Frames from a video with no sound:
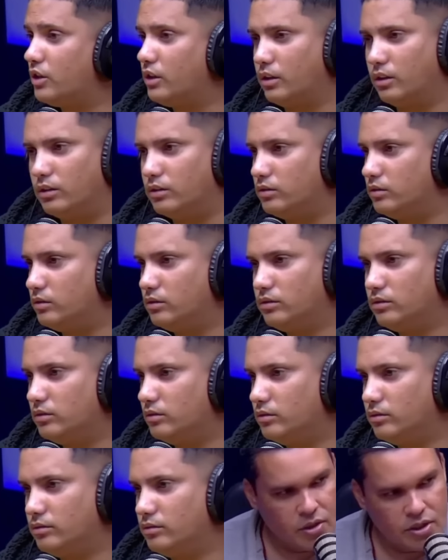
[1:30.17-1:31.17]
não. Você
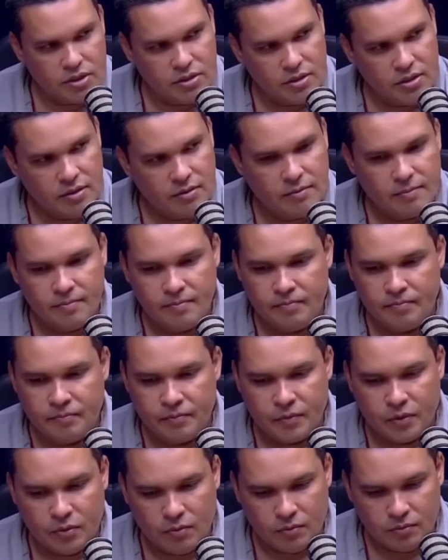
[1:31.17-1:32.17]
hoje
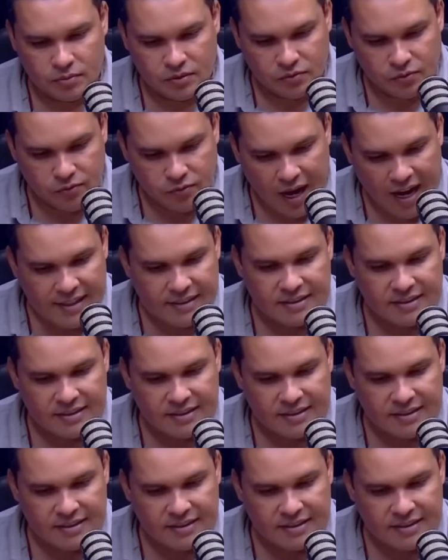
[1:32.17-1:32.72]
vai